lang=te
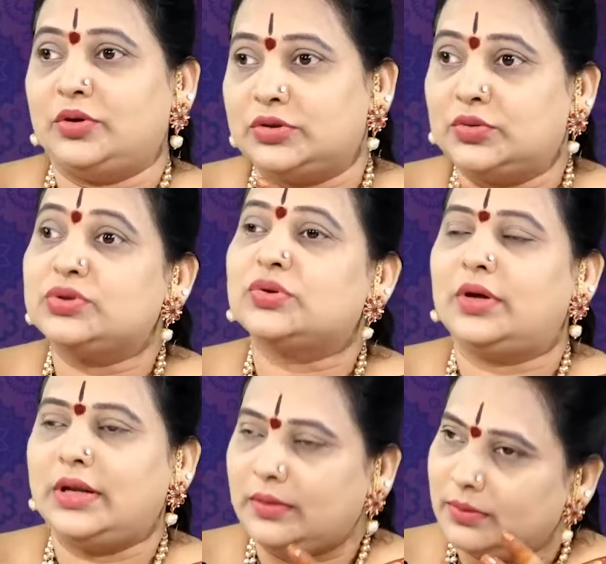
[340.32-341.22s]
కొంచెం
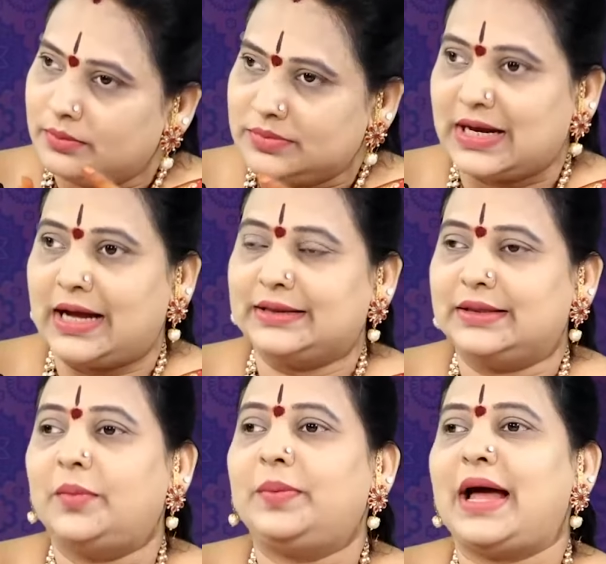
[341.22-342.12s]
చూసుకొని
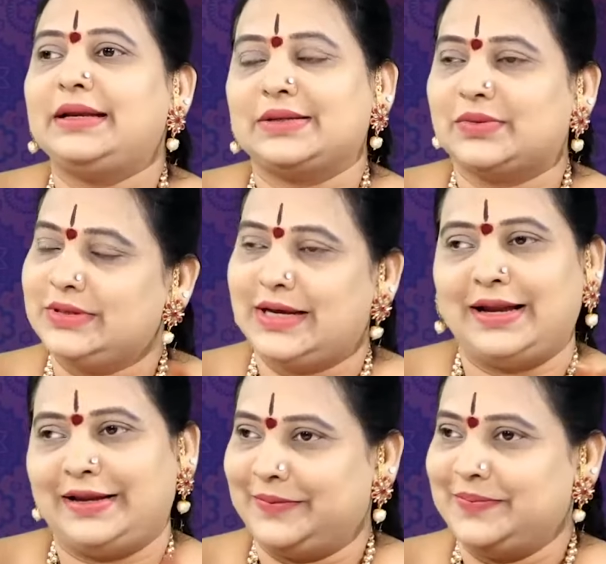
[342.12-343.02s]
జాగ్రత్తగా ప్లాన్ చేసుకుని చేయాలి